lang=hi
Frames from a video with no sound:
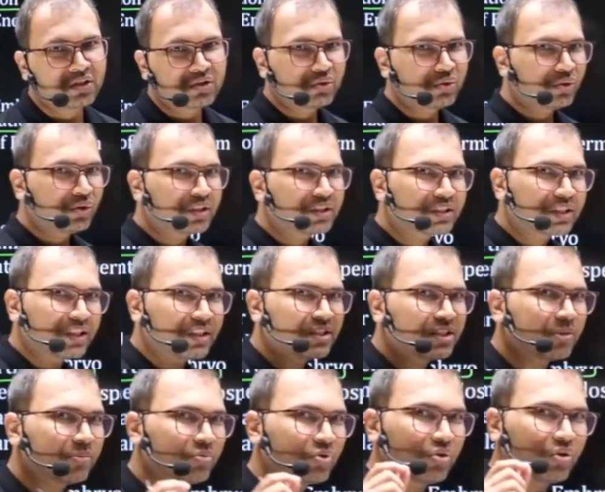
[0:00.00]
तो इस
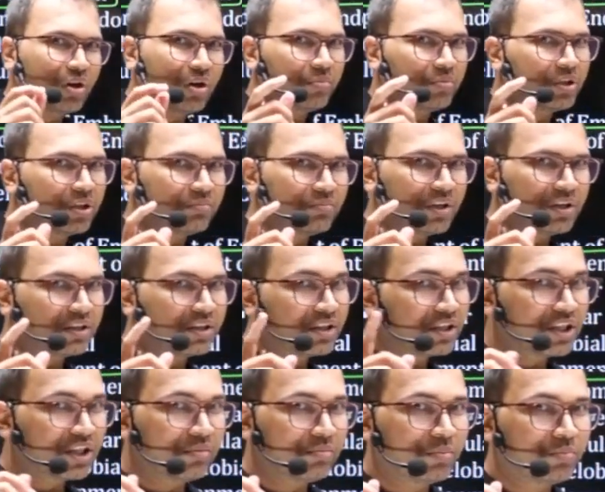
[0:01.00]
कंसेप्ट को आप एक बार
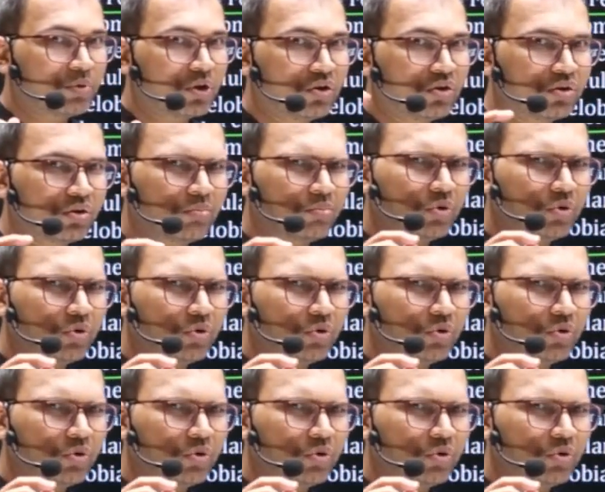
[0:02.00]
डिटेल में पढ़ लोगे